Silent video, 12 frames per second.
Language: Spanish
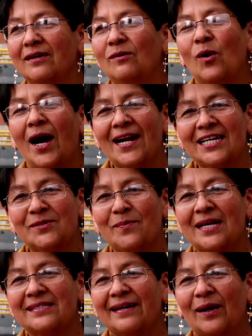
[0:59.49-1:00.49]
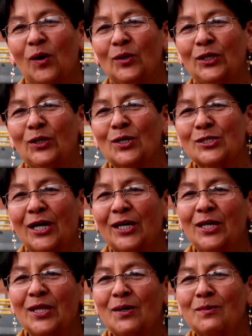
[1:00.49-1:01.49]
lugares más recónditos de
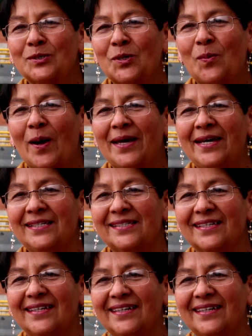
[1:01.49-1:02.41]
aquí de nuestro país.